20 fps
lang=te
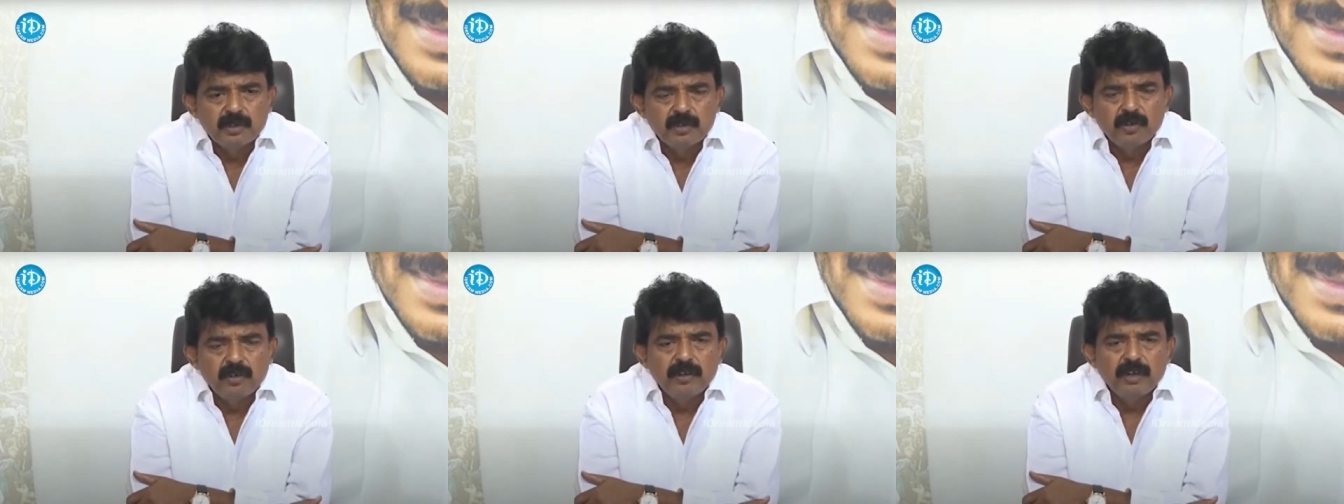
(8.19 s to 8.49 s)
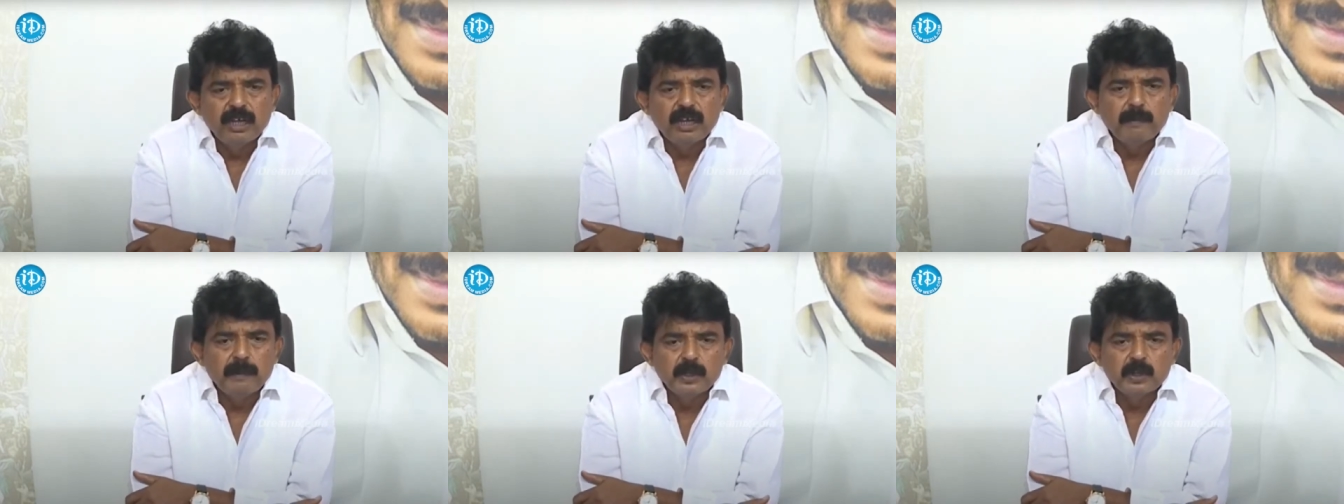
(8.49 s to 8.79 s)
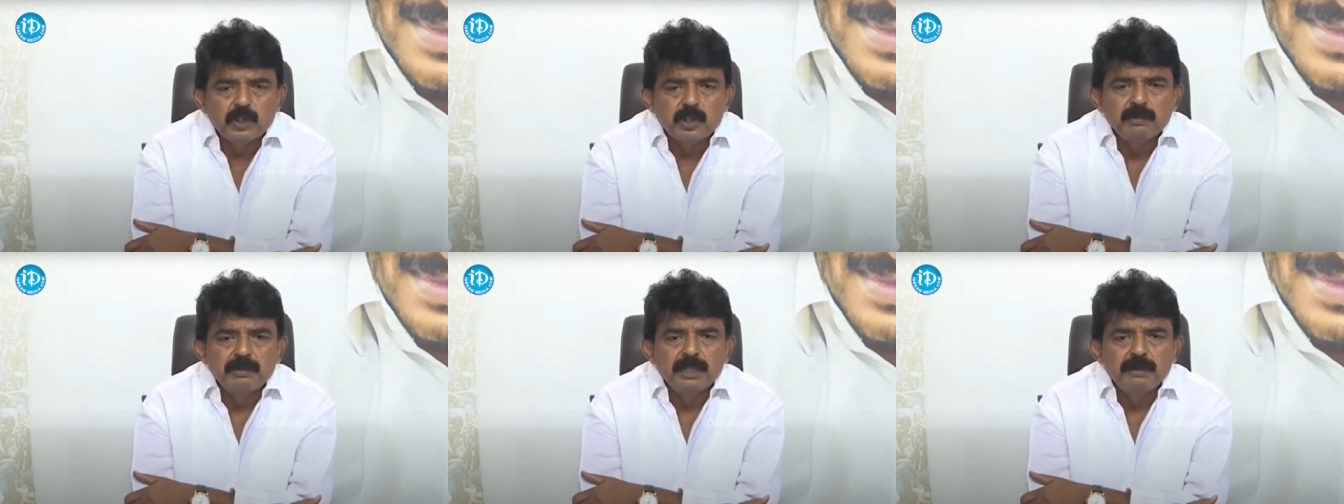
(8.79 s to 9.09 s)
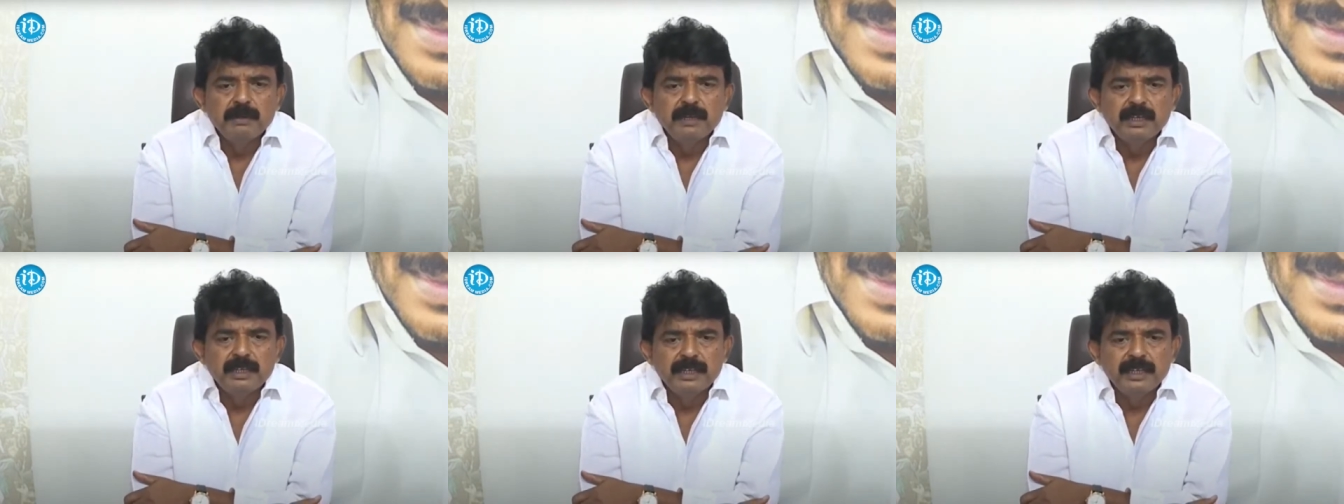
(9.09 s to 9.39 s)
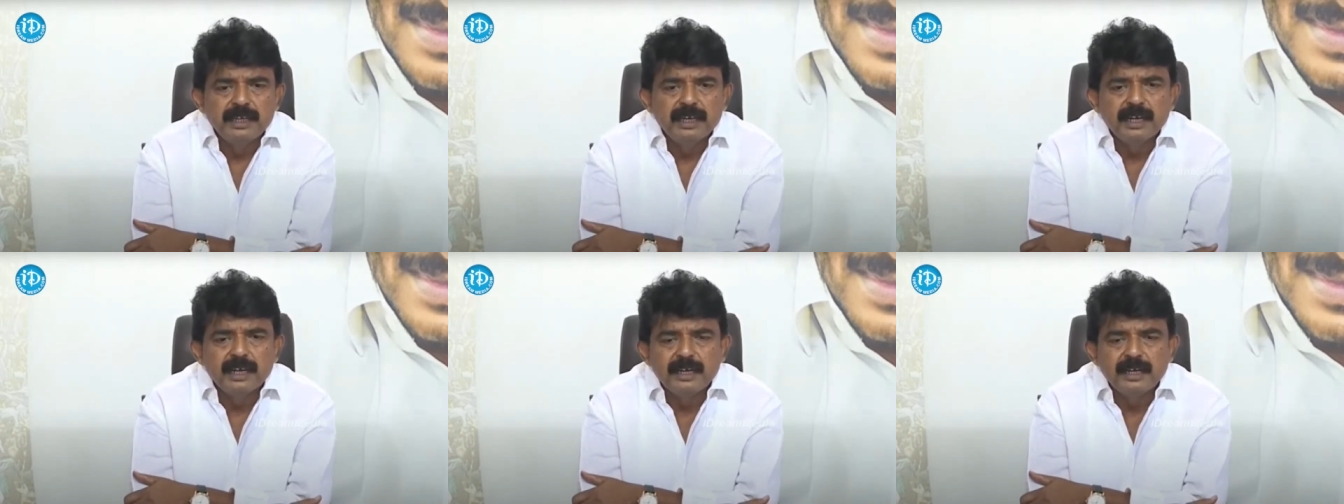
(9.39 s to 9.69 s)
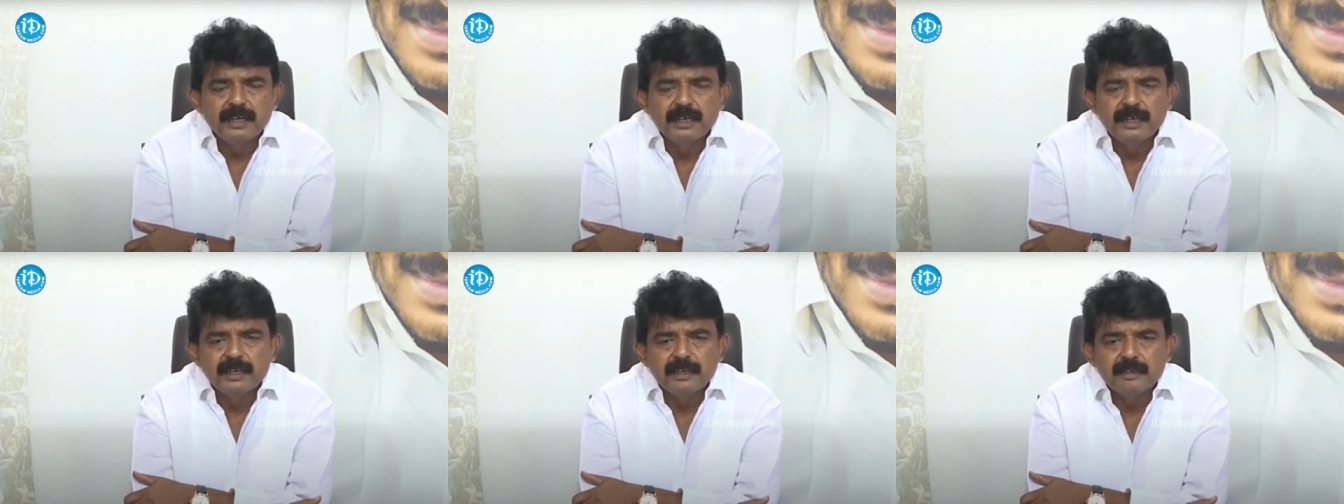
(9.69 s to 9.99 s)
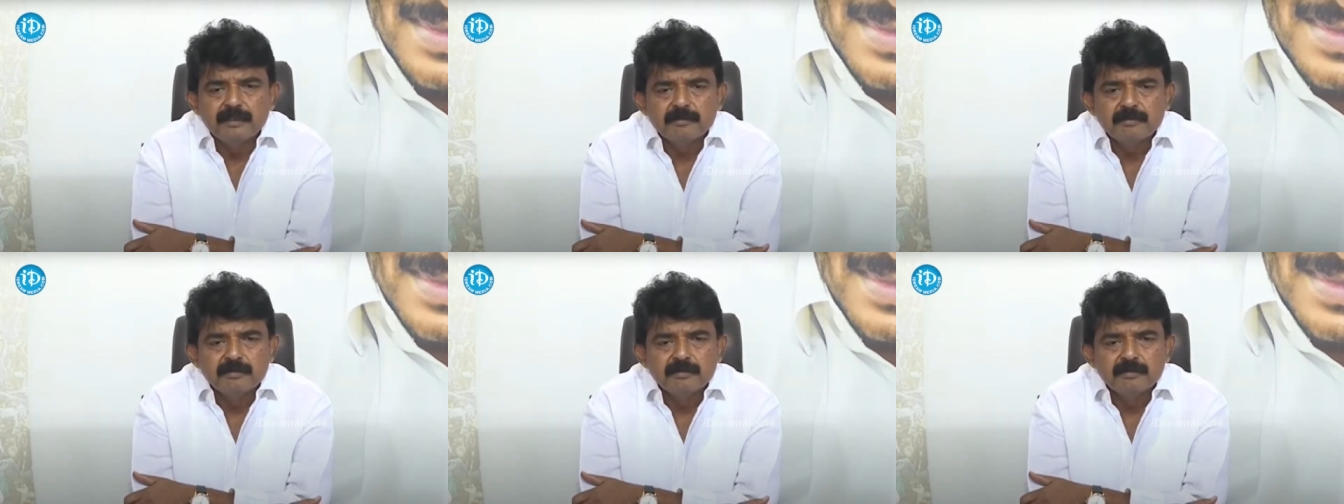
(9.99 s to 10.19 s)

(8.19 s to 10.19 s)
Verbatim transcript: రెండు వేల పంతొమ్మిది మీరు దిగే నాటికి